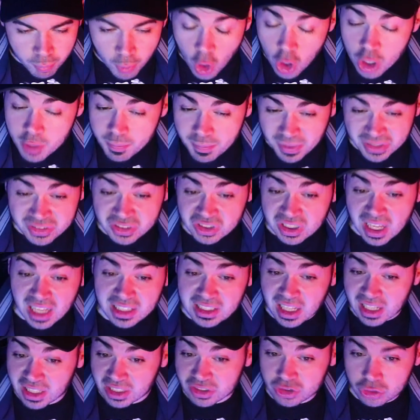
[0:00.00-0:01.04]
Poi passai
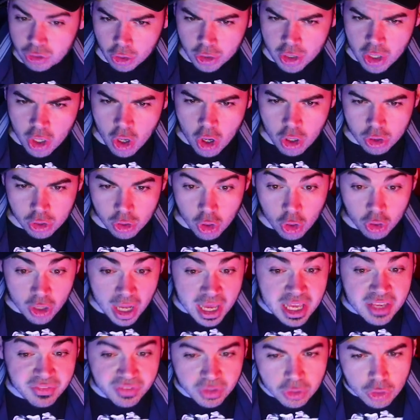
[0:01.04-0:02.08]
dalle storie horror
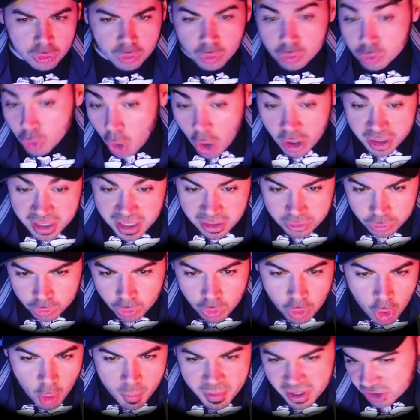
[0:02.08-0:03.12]
ai video tutorial su
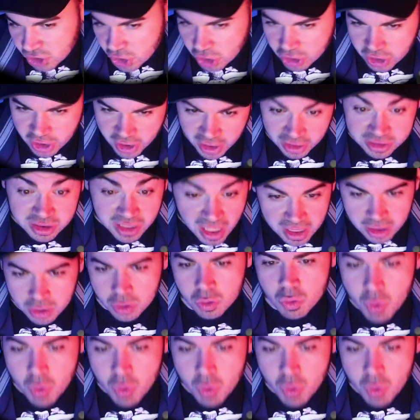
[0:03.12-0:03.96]
come accedere al dark